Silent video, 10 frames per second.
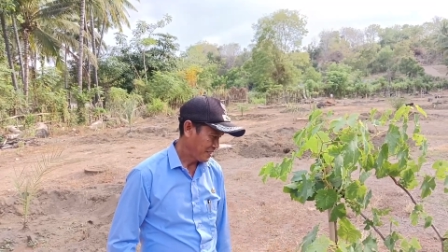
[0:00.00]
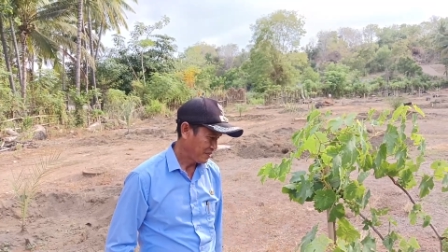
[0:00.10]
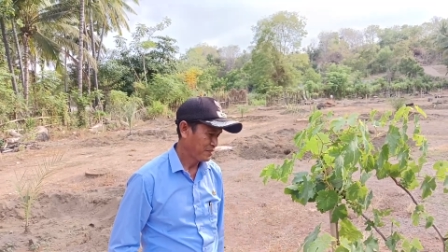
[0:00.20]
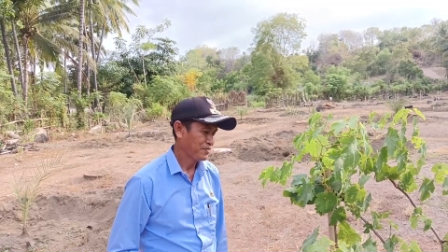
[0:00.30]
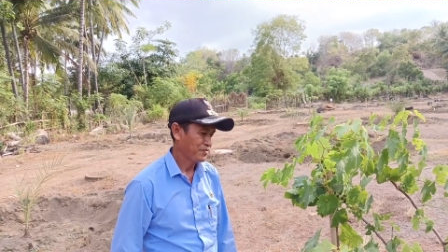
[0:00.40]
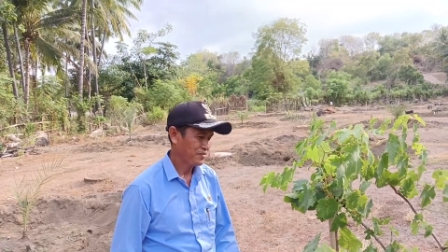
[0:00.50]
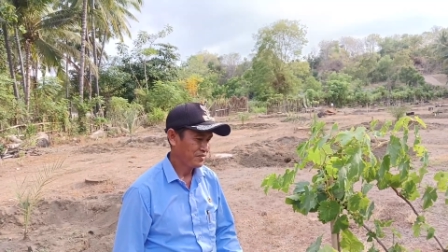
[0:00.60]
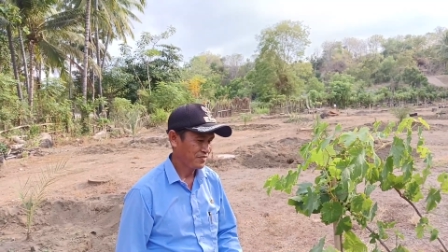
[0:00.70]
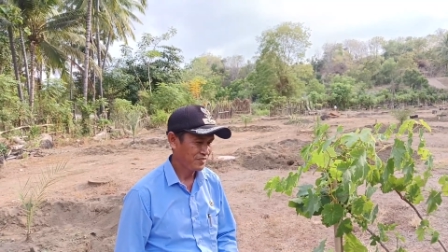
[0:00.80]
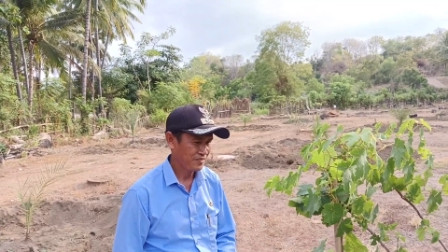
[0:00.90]
dari
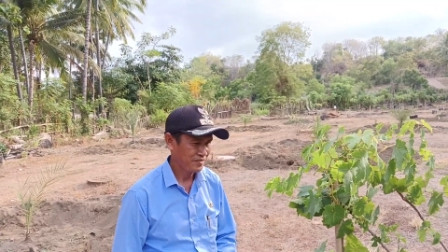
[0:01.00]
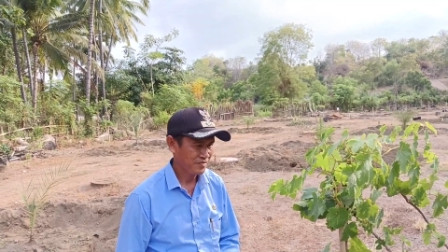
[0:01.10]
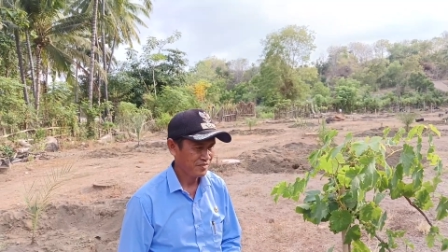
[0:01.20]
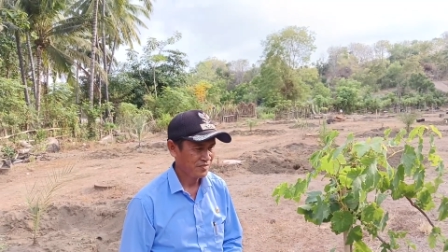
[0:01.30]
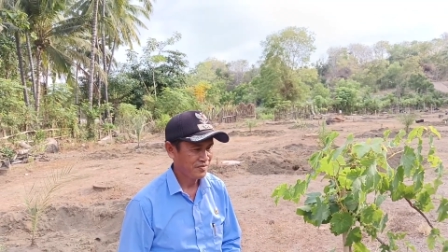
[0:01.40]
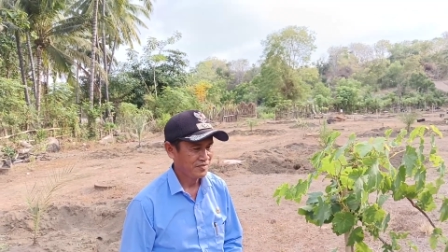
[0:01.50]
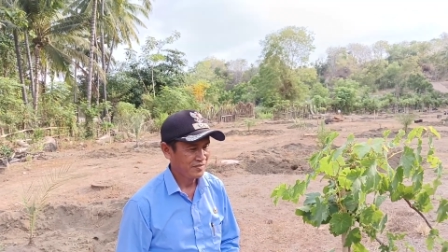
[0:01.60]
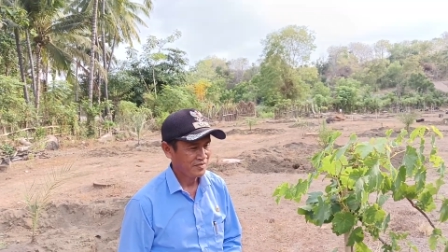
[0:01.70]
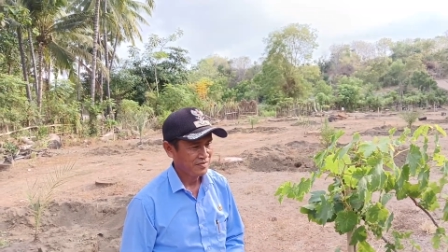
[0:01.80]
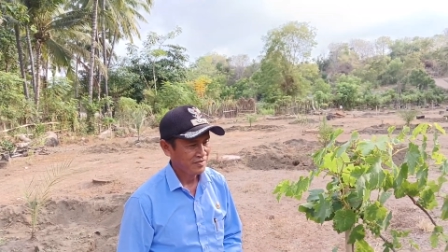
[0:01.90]
perkebunan kurma Pola
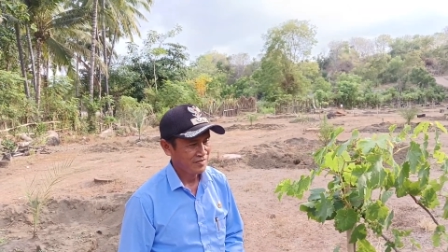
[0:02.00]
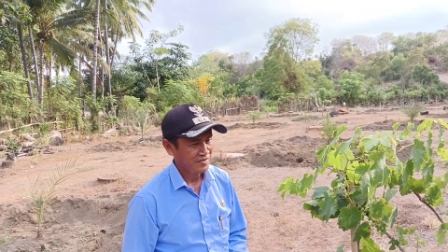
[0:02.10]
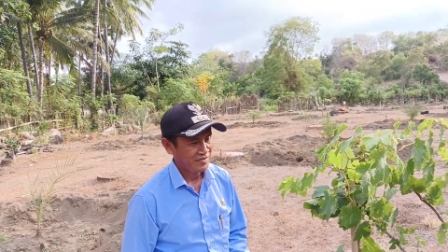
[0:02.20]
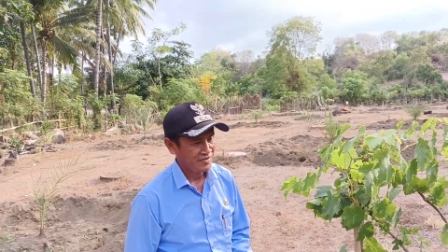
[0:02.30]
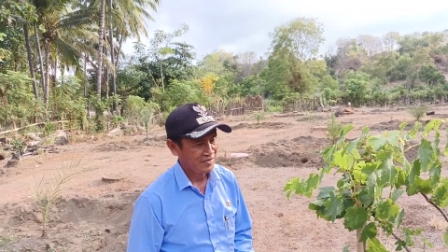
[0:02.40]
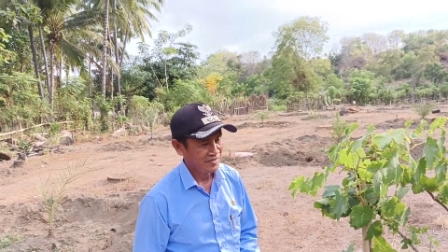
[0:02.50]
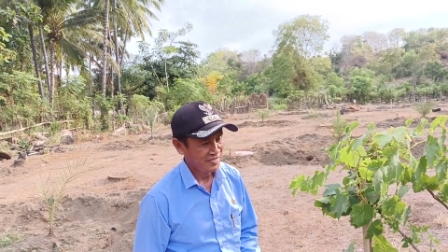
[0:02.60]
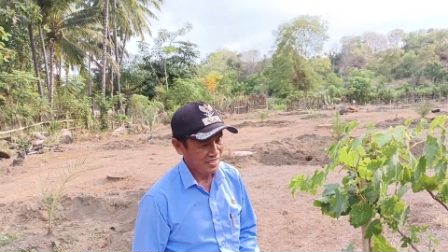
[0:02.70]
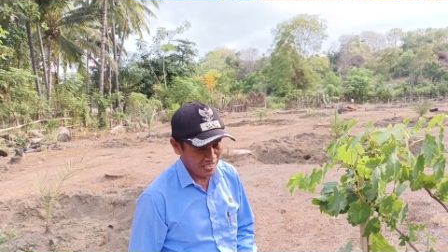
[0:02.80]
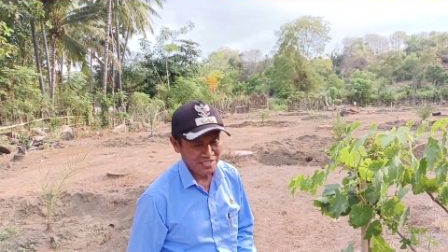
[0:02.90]
Polanyakap ini.
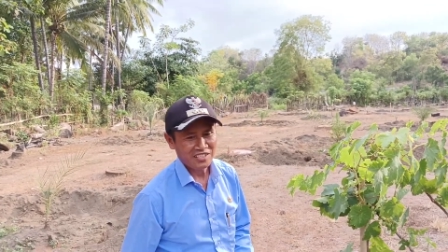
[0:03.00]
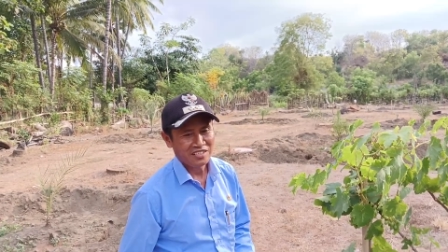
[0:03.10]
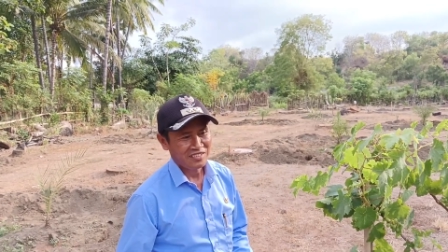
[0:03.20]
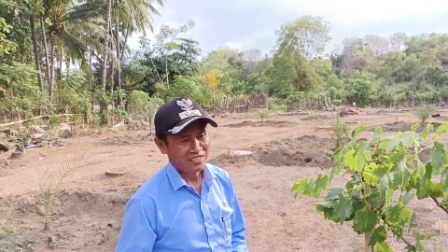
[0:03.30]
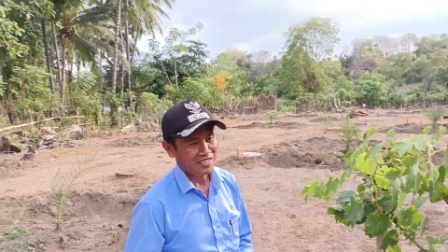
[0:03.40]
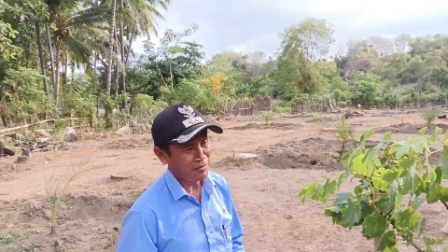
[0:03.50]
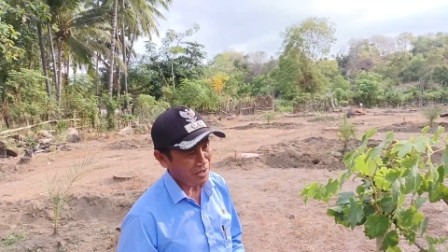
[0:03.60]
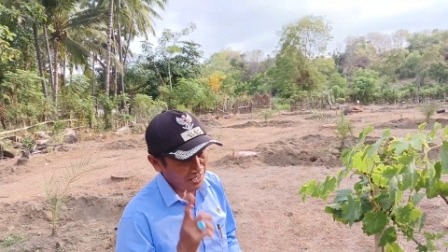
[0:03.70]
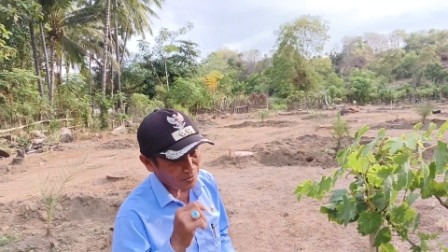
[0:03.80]
Ya. Silakan Pak Kades. Terima